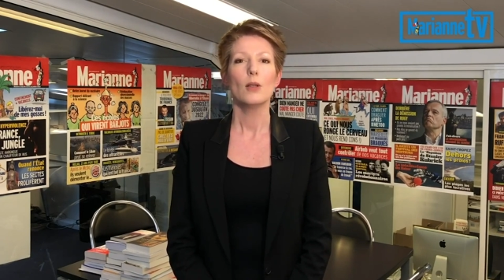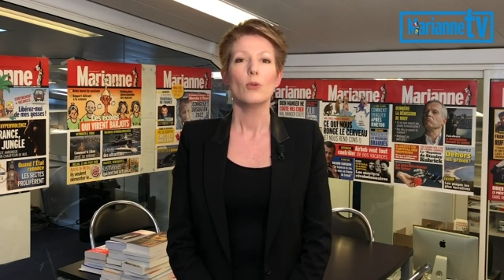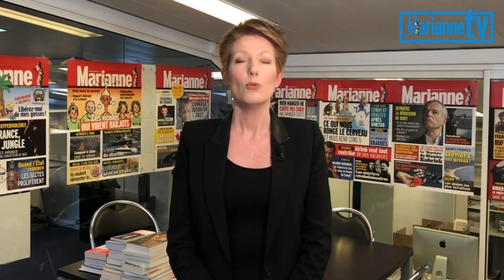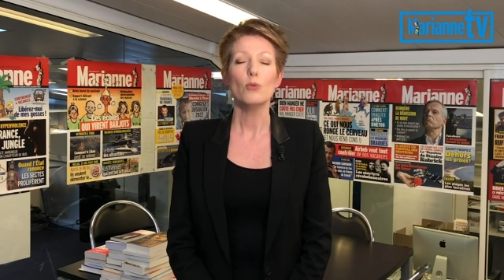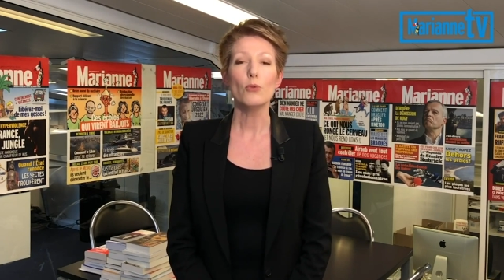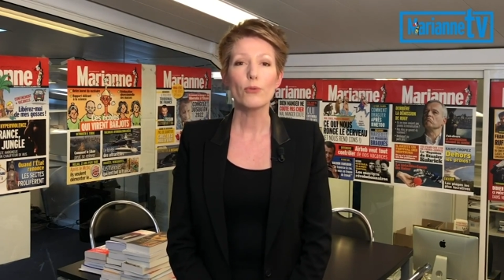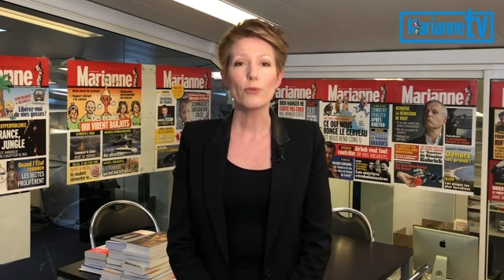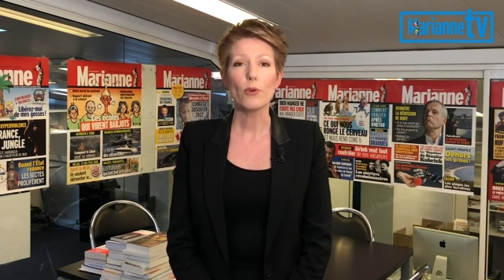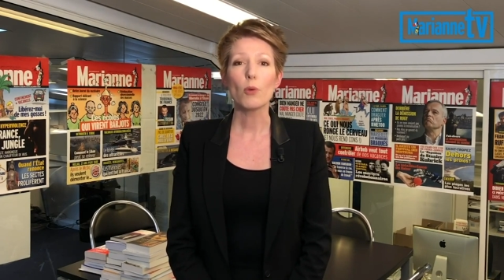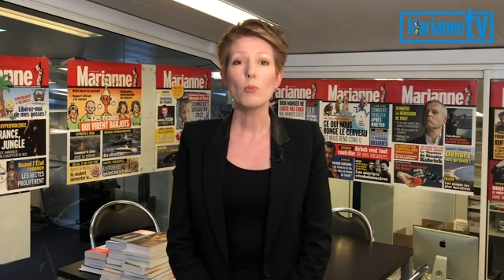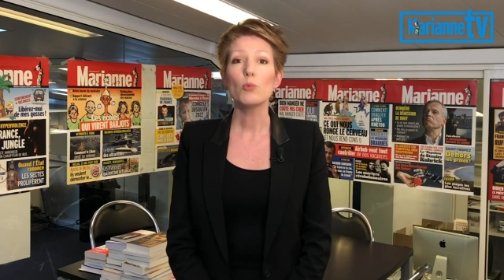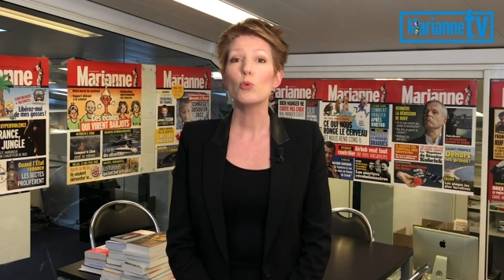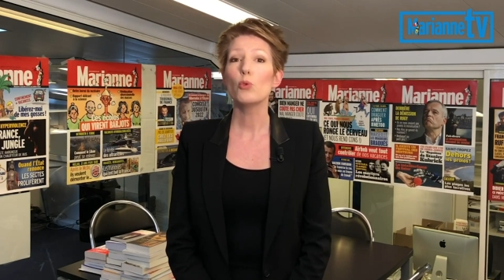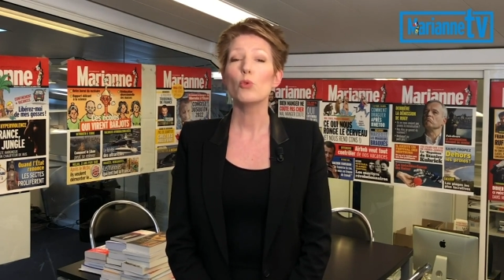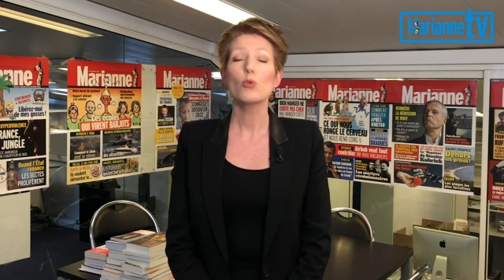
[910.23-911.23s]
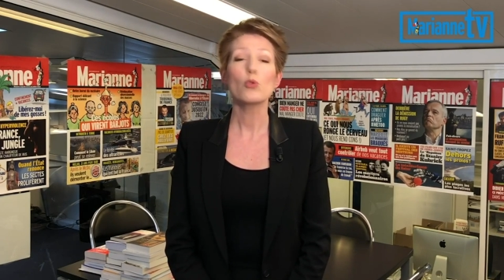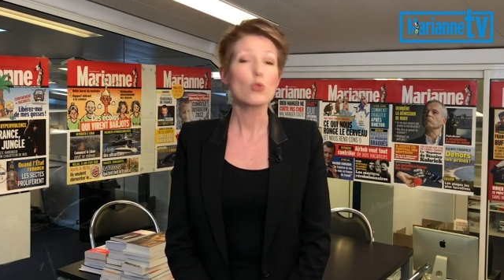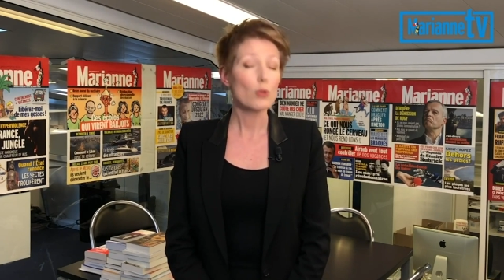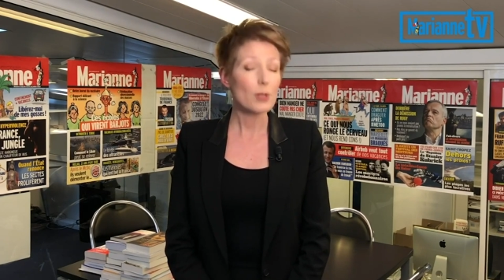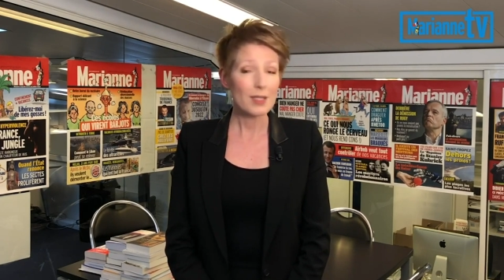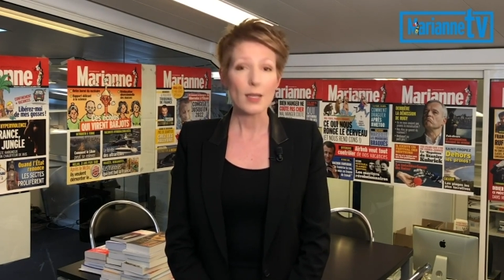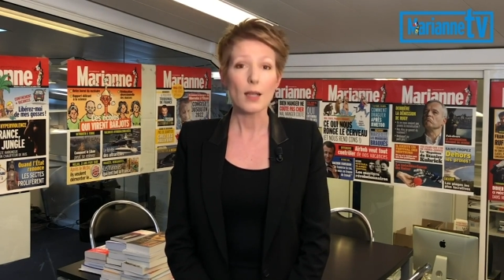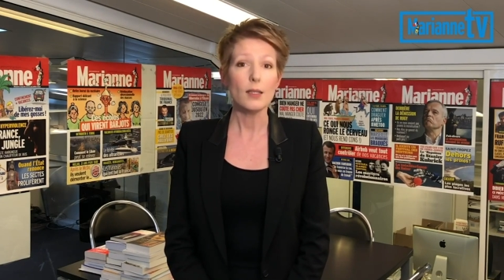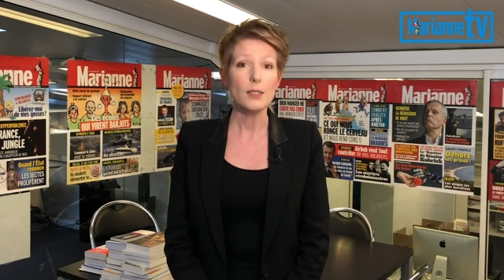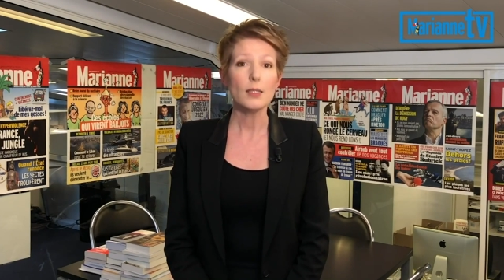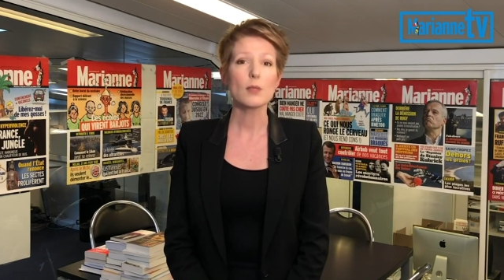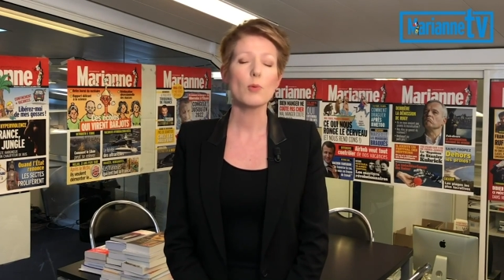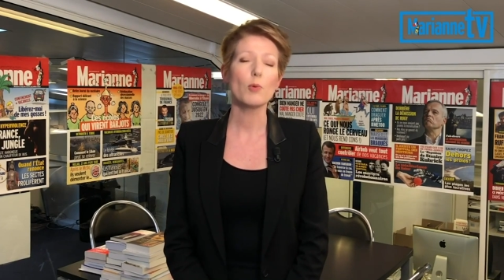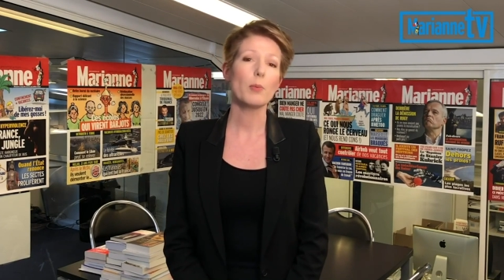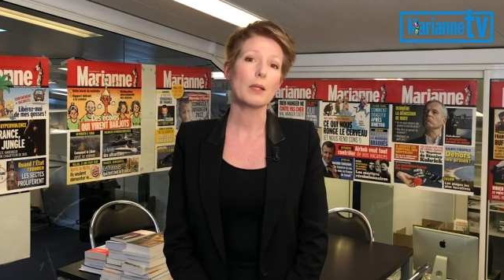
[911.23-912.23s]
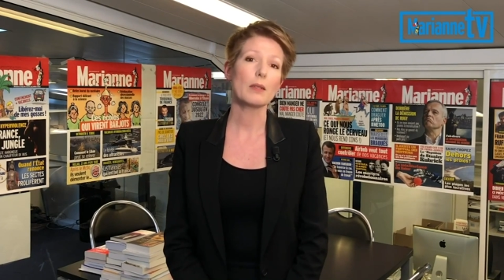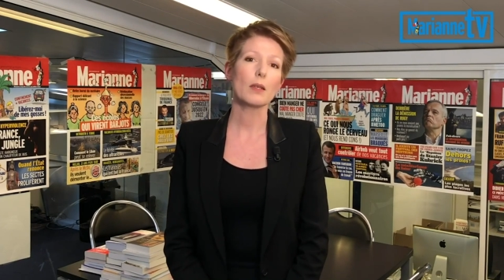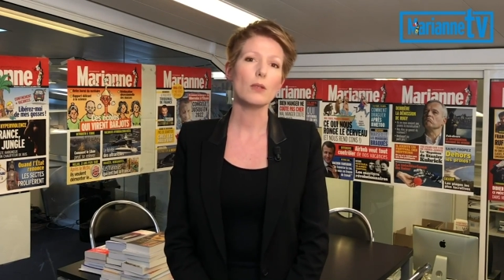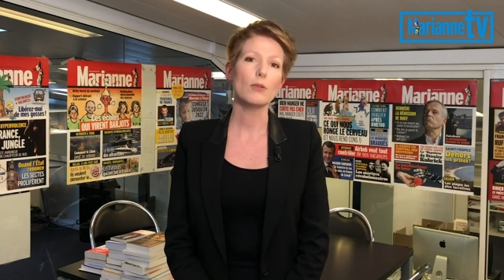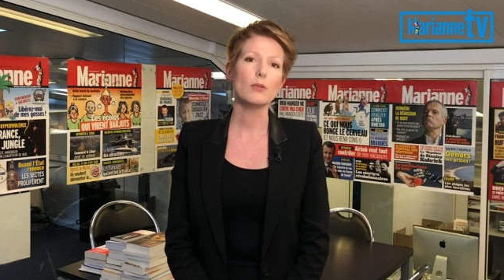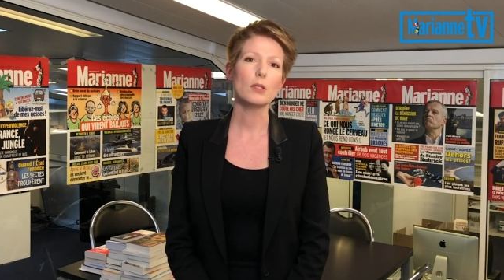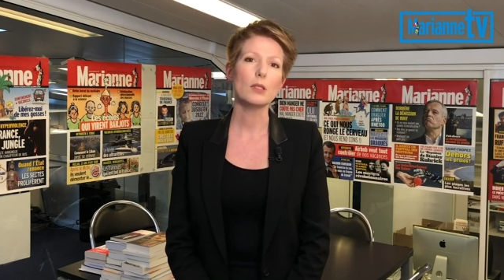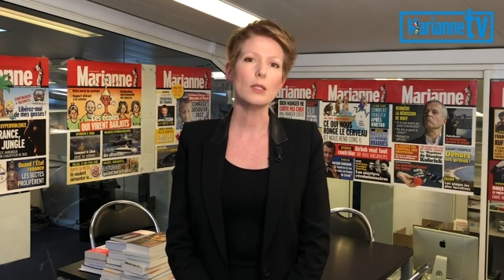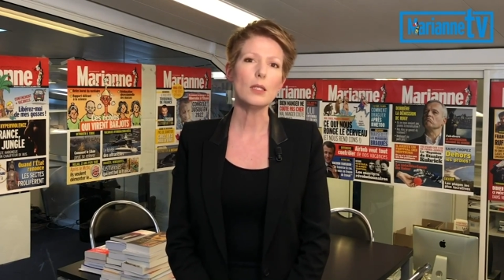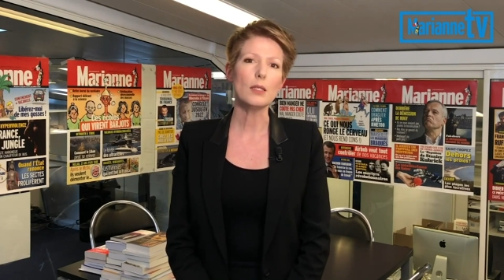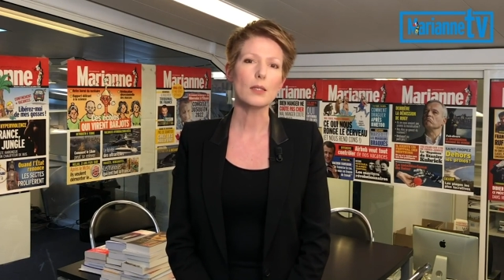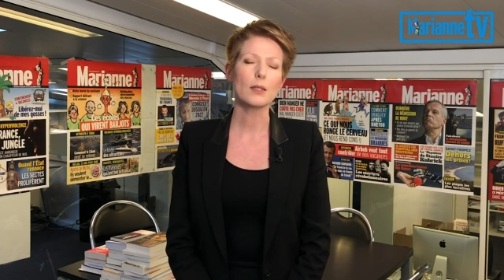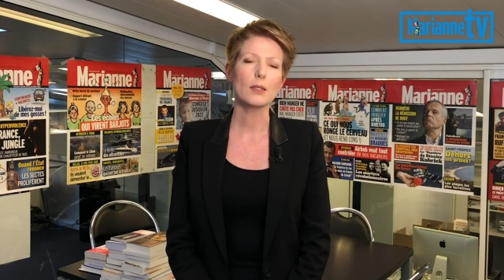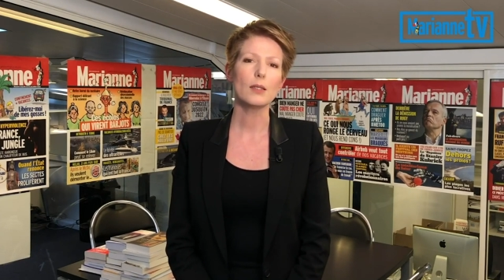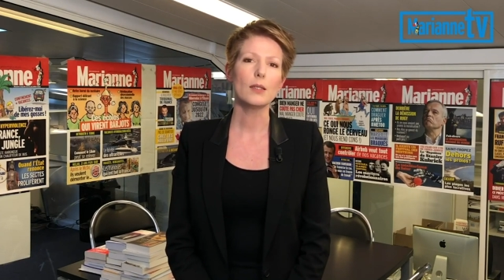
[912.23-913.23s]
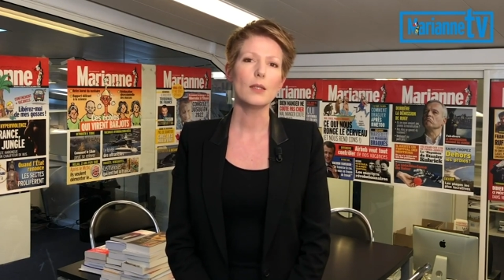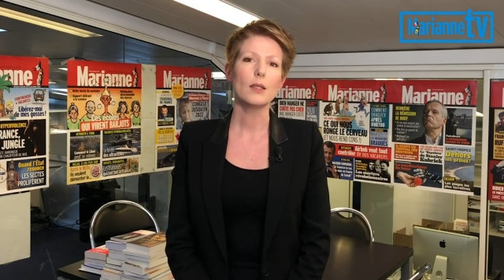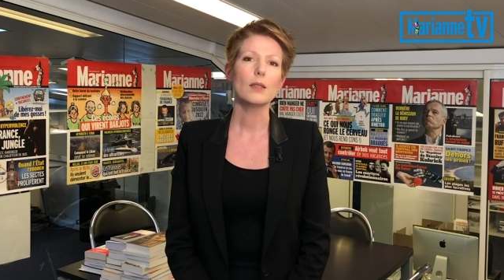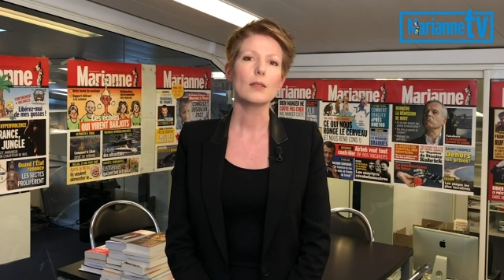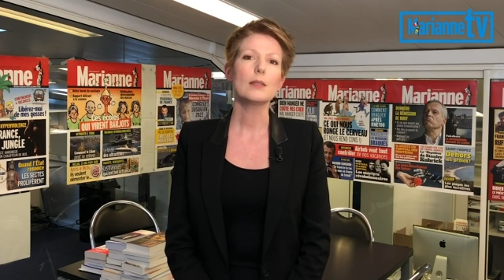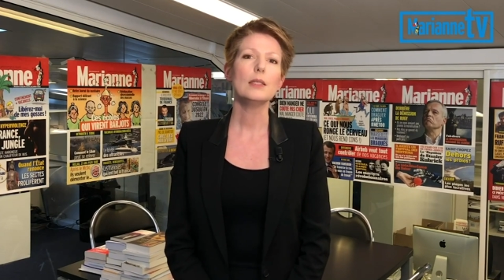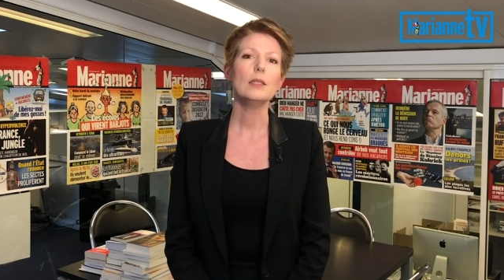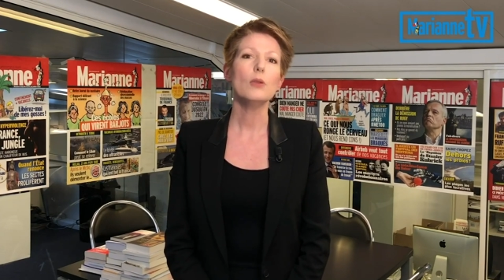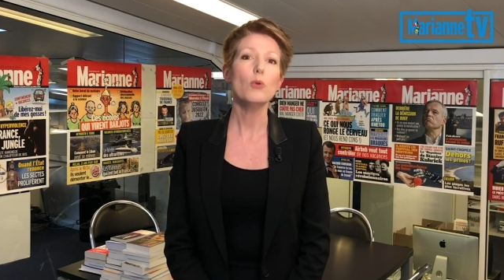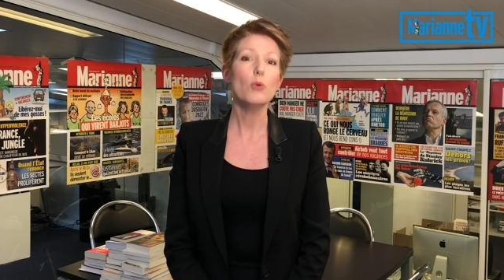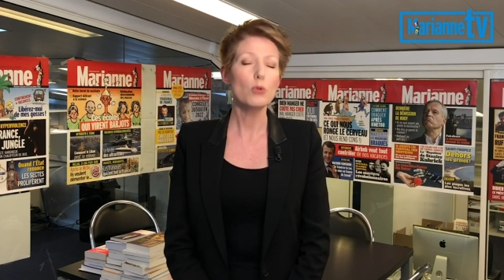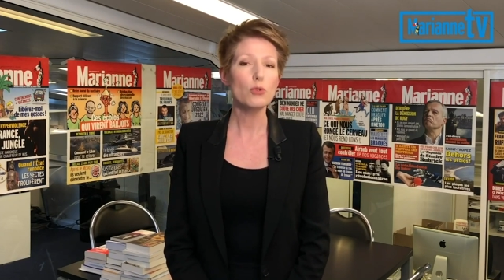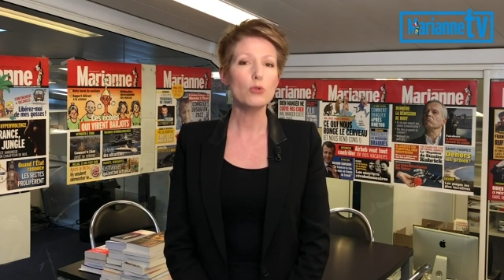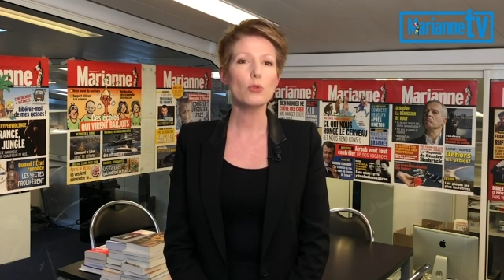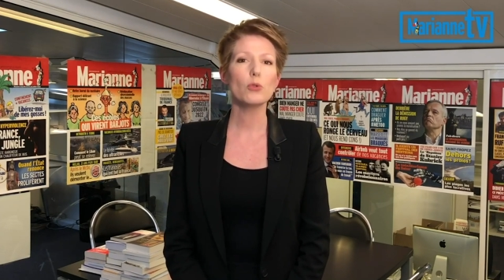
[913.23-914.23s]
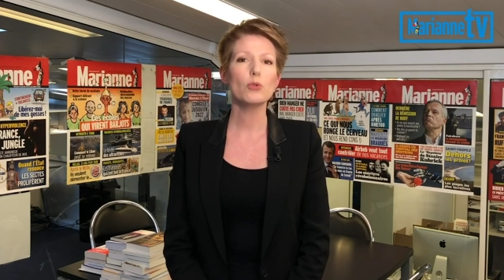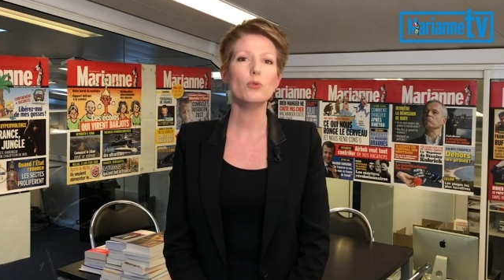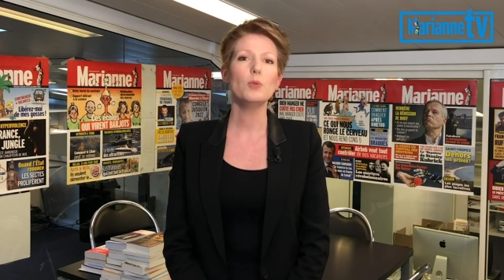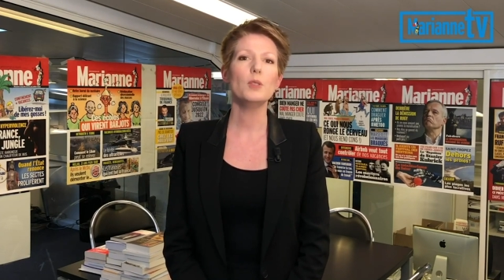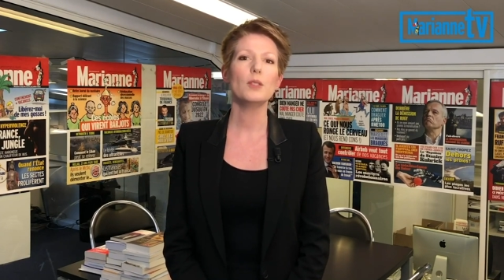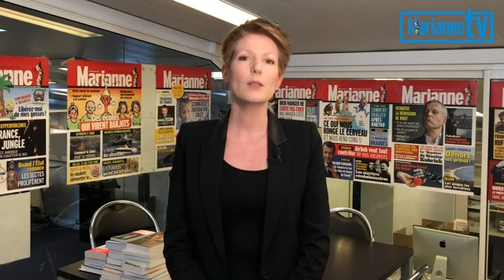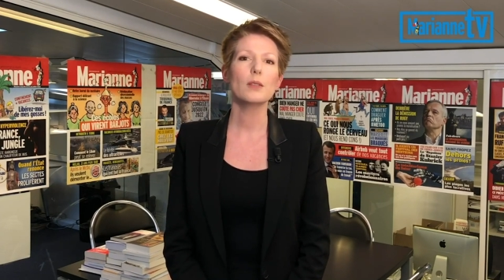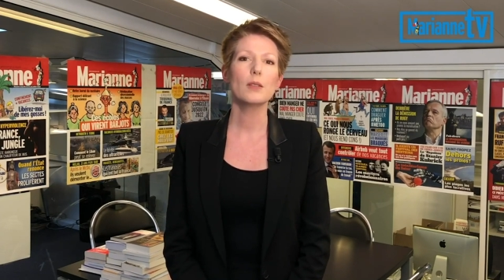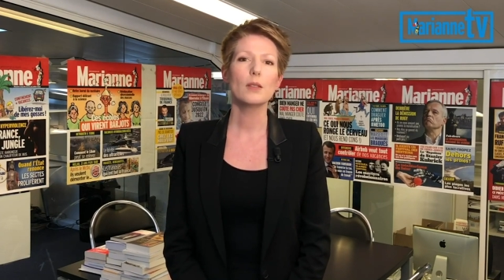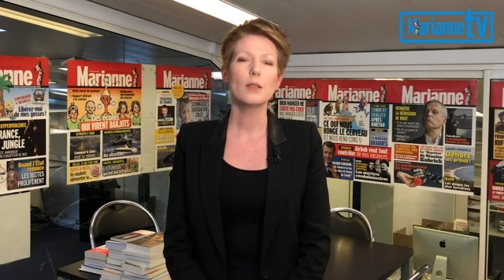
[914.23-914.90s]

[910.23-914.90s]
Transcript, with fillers: Une forme de socialisme patriotique qui aujourd'hui